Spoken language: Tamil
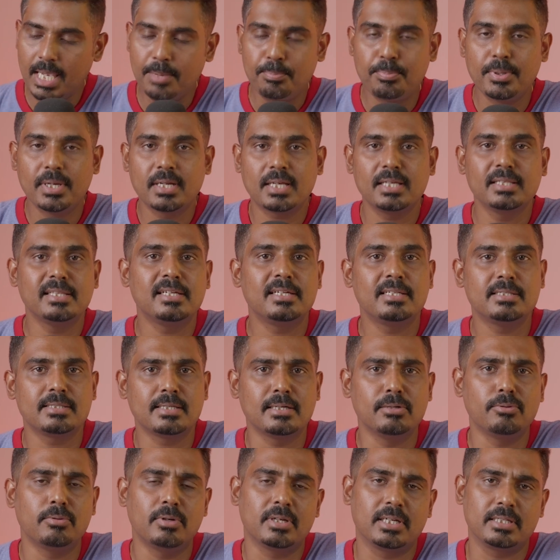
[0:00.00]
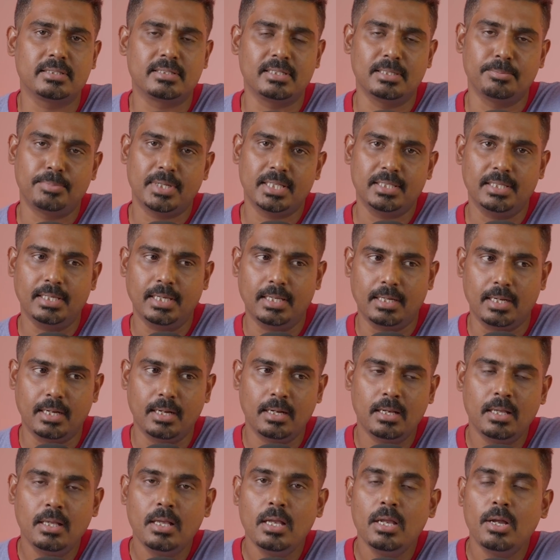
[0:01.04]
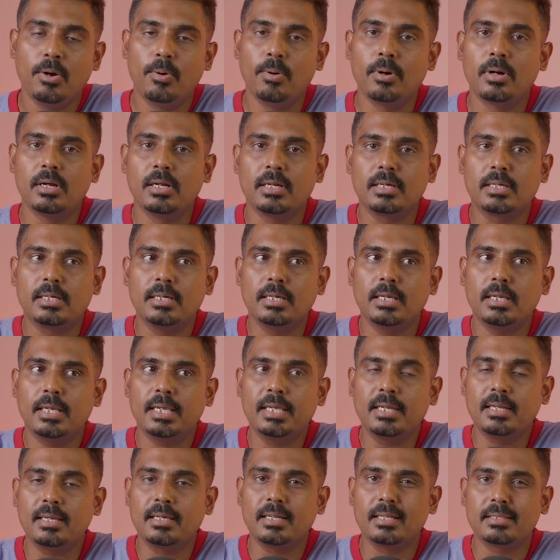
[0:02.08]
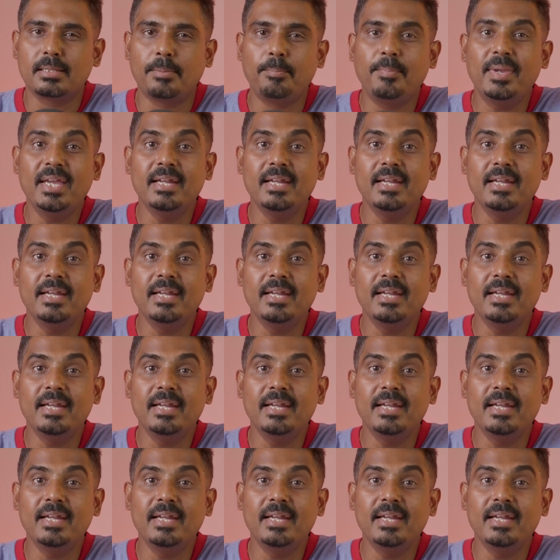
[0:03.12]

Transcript: இப்போ இருக்க இந்த டிஜிட்டல் உலகத்தில் பார்த்தீங்கன்னா உங்களுக்கு இருக்கிற அந்த